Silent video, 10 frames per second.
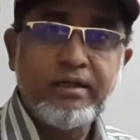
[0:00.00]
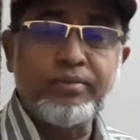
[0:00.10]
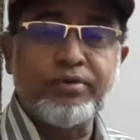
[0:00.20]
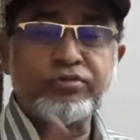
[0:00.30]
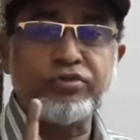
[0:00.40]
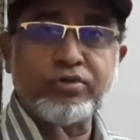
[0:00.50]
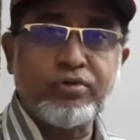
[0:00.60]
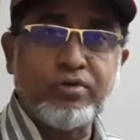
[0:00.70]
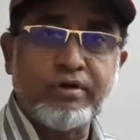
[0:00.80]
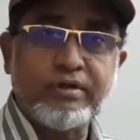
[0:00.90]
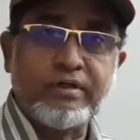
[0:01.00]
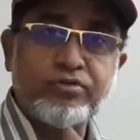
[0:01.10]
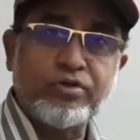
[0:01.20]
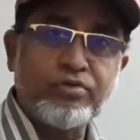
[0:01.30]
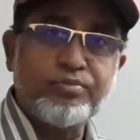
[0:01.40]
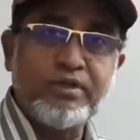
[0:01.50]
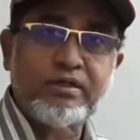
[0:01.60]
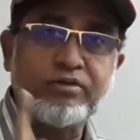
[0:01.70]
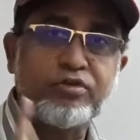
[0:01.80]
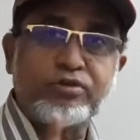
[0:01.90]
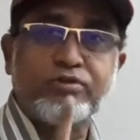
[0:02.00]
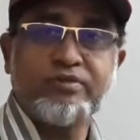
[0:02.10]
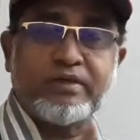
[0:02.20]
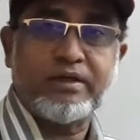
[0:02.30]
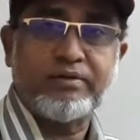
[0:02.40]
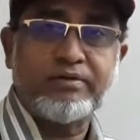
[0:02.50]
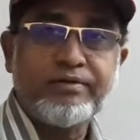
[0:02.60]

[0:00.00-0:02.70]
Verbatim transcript: এবং যত ঘন্টা যত মিনিট যত সেকেন্ড